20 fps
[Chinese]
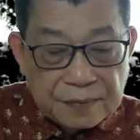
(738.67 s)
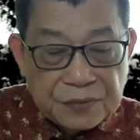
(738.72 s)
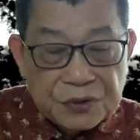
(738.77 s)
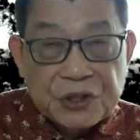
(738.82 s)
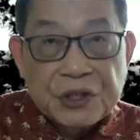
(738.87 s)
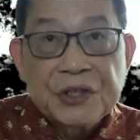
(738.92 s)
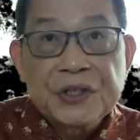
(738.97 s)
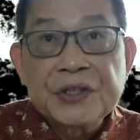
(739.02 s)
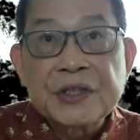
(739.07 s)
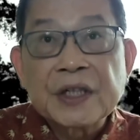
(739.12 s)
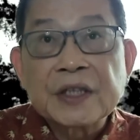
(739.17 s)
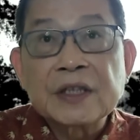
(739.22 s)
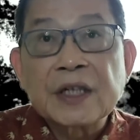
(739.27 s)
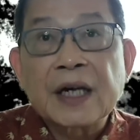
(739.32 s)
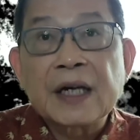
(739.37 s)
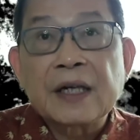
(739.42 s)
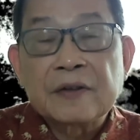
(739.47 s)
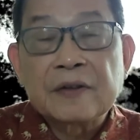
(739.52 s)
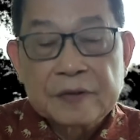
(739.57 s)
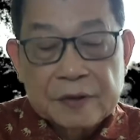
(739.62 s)
秦城
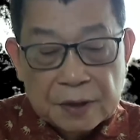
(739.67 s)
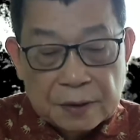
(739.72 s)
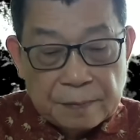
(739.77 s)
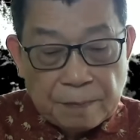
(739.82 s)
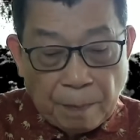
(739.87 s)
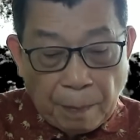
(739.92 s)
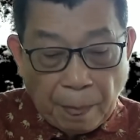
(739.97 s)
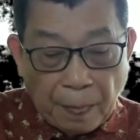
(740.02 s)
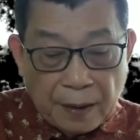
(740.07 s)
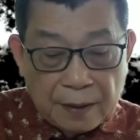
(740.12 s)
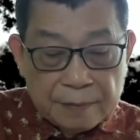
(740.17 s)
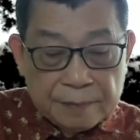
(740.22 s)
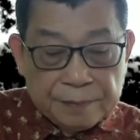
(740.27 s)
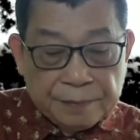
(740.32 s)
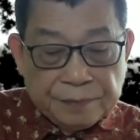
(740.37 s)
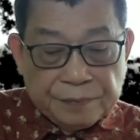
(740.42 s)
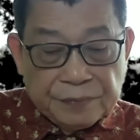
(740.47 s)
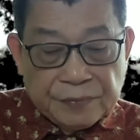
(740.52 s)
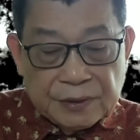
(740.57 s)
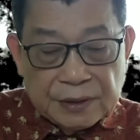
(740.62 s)
的干活。
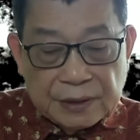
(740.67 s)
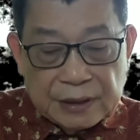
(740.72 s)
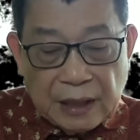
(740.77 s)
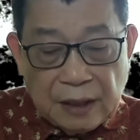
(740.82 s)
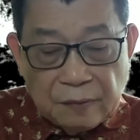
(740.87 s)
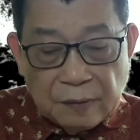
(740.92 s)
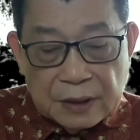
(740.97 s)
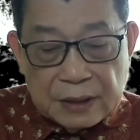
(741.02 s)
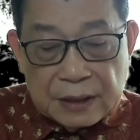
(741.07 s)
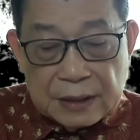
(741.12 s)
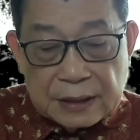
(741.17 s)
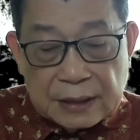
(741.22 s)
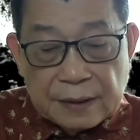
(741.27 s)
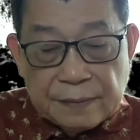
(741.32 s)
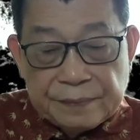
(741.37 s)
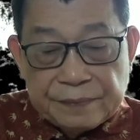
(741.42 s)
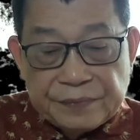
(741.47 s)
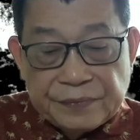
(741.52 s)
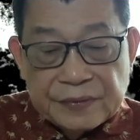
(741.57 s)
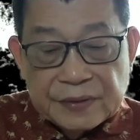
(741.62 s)
德国之
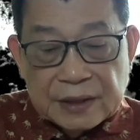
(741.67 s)
声：